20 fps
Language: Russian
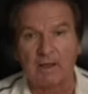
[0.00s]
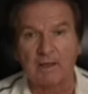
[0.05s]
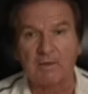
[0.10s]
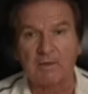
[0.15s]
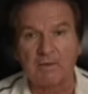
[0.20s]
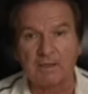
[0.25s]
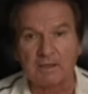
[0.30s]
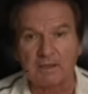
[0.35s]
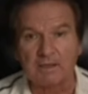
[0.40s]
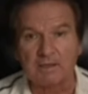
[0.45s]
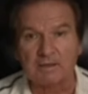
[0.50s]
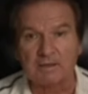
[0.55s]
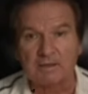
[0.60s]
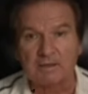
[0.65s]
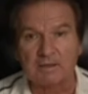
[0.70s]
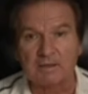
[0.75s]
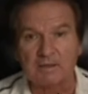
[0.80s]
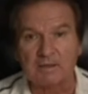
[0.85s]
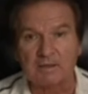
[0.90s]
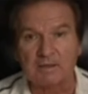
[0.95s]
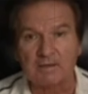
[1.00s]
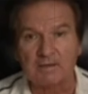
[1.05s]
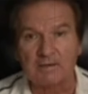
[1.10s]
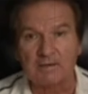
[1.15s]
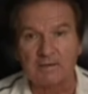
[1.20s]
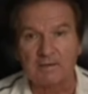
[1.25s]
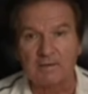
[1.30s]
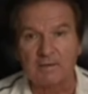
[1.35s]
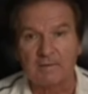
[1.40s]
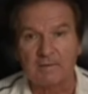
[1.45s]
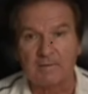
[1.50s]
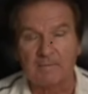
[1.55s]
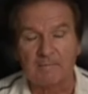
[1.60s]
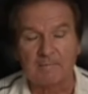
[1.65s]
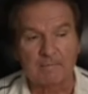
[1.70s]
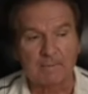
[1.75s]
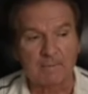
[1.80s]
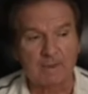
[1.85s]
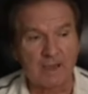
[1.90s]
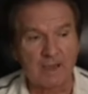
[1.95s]
Оно есть.
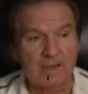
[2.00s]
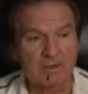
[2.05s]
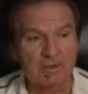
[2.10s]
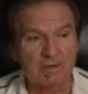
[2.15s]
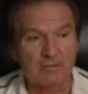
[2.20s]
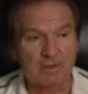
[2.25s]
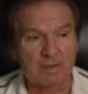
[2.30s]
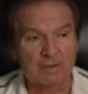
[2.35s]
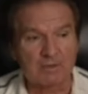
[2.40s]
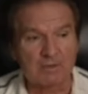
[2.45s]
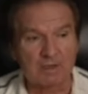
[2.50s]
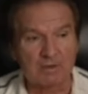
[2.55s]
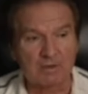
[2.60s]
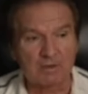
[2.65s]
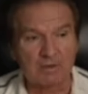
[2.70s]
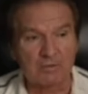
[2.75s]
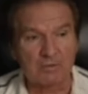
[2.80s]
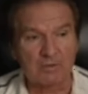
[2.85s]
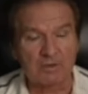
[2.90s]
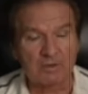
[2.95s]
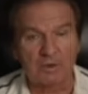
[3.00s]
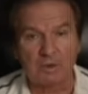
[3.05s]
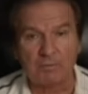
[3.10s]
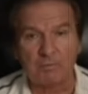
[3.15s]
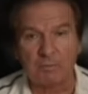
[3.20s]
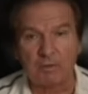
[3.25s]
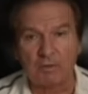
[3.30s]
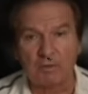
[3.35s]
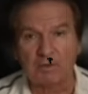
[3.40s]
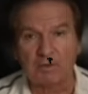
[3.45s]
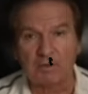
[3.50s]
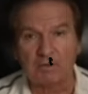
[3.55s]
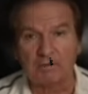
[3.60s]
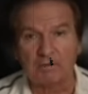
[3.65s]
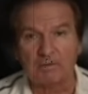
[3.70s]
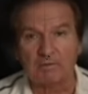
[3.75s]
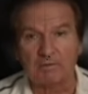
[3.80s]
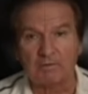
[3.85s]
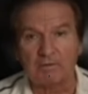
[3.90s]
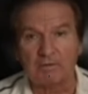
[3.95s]
Я о нем расскажу немножко
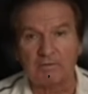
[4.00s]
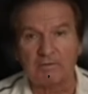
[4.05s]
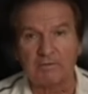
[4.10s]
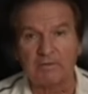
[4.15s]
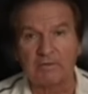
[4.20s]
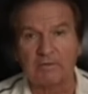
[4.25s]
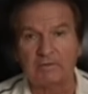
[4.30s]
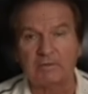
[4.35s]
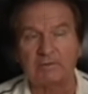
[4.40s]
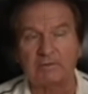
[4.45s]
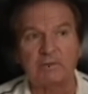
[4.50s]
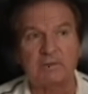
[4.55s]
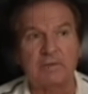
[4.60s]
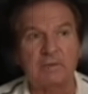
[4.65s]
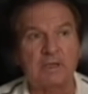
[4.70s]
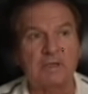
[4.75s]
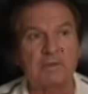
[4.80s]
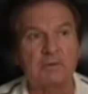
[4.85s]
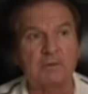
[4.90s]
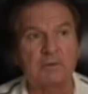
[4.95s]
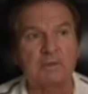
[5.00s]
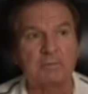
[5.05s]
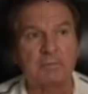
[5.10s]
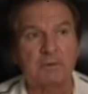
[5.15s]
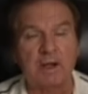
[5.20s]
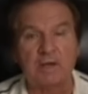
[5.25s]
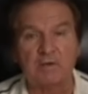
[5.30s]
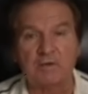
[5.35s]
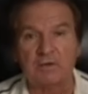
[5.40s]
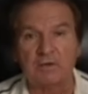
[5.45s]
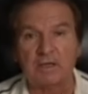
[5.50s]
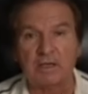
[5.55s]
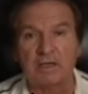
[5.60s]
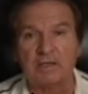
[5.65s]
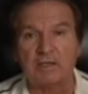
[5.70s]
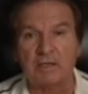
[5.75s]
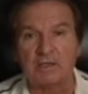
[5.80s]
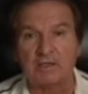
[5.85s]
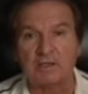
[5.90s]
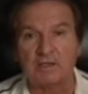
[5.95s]
позже. Те, кто спрашивает, а
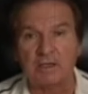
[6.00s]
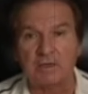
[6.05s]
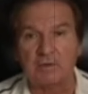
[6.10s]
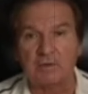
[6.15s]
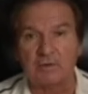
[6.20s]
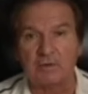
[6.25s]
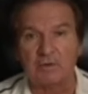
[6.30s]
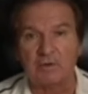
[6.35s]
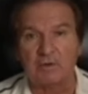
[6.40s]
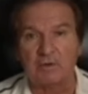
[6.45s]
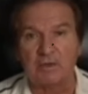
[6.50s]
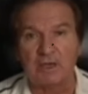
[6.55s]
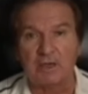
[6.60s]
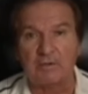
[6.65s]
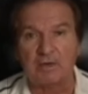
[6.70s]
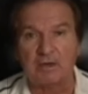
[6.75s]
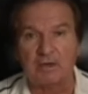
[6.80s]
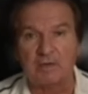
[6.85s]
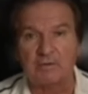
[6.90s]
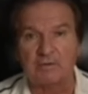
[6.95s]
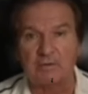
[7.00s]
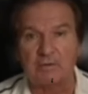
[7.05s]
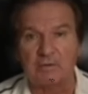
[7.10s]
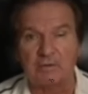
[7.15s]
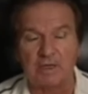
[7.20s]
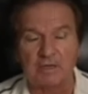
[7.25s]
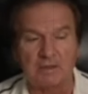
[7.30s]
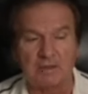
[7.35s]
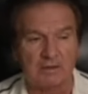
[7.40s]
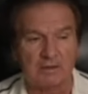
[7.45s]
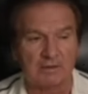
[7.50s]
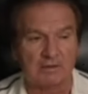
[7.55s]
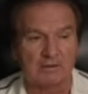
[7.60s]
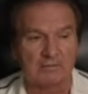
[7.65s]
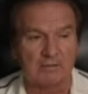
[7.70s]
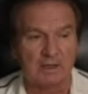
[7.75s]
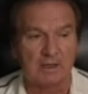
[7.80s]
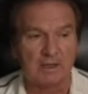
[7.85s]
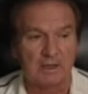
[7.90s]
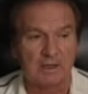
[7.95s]
где же оно, но, наверное, же они,
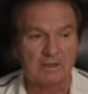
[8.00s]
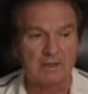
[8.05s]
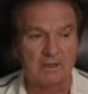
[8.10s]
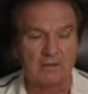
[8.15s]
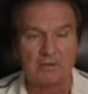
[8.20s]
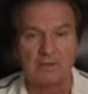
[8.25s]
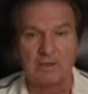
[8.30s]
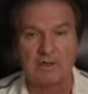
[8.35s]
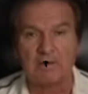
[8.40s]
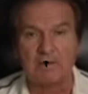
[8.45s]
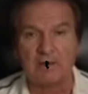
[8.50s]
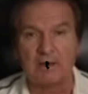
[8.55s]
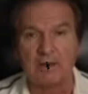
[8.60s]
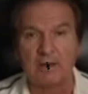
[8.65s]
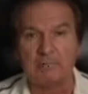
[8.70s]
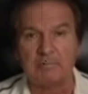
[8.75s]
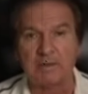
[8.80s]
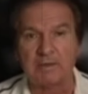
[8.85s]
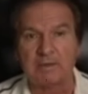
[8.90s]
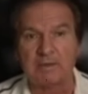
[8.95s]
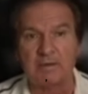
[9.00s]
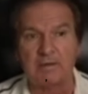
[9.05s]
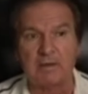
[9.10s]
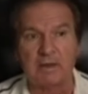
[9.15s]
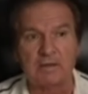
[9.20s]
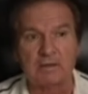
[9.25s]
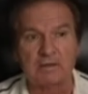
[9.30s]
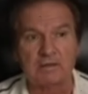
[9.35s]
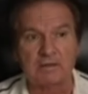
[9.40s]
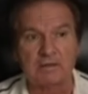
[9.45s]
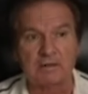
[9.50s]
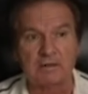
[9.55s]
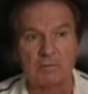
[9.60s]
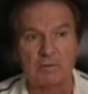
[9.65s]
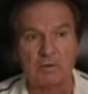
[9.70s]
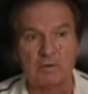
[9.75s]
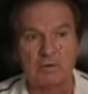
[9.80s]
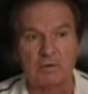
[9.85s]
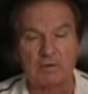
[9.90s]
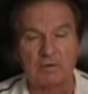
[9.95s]
эти люди, наверное, представляют
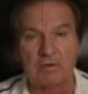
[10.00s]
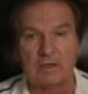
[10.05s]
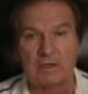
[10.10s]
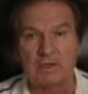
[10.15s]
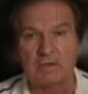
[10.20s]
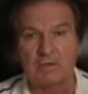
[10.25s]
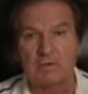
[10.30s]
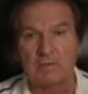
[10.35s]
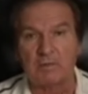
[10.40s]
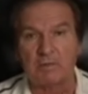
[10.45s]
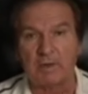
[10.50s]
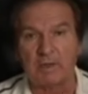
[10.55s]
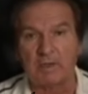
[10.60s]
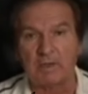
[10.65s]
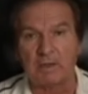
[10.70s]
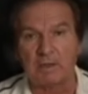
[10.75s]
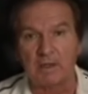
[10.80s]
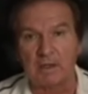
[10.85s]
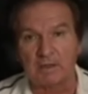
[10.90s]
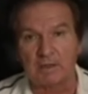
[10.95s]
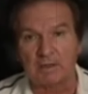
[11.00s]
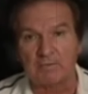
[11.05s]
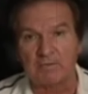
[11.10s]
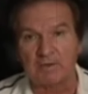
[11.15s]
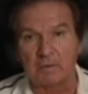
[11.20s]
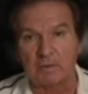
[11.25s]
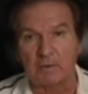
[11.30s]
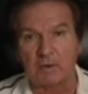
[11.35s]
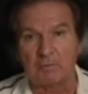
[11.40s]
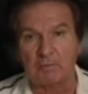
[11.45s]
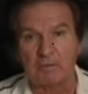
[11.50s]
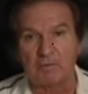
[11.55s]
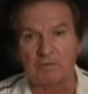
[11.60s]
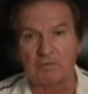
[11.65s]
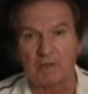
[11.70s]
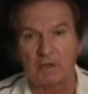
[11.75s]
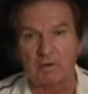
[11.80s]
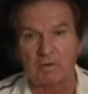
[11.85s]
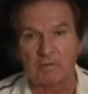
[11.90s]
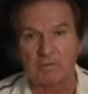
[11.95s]
собой контрнаступление, как это в кино про
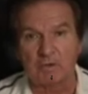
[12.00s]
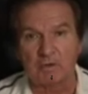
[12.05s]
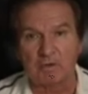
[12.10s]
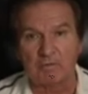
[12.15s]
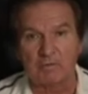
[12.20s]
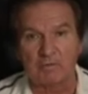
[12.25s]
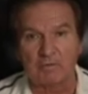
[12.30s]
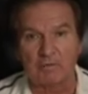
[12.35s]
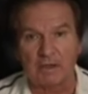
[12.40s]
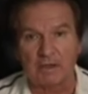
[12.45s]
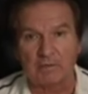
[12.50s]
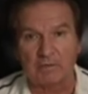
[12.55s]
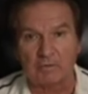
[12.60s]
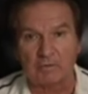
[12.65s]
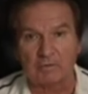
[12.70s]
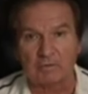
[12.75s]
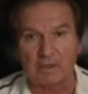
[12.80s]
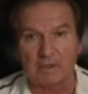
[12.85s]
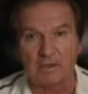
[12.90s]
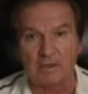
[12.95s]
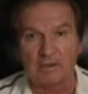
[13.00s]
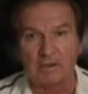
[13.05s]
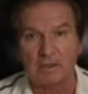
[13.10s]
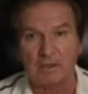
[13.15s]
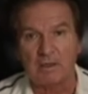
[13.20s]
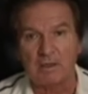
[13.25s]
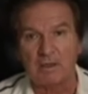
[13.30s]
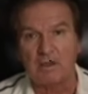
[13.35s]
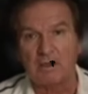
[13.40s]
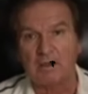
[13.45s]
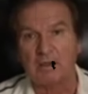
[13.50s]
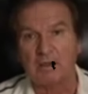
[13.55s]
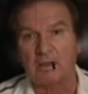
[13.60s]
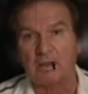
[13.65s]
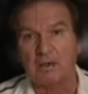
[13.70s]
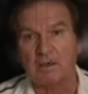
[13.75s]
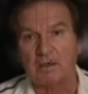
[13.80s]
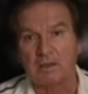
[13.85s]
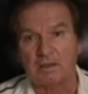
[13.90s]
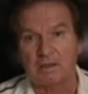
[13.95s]
Вторую мировую войну, да?
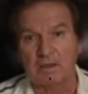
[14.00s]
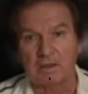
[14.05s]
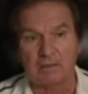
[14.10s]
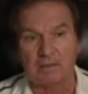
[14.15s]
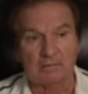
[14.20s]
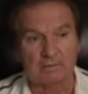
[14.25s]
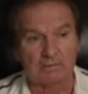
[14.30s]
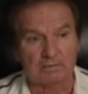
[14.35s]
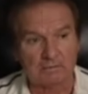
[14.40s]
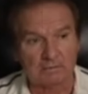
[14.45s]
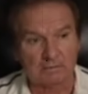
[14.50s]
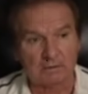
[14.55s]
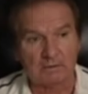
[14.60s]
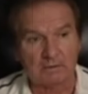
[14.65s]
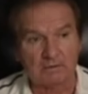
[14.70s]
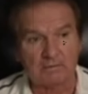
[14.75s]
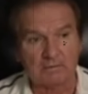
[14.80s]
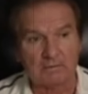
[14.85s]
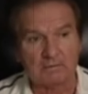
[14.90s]
Это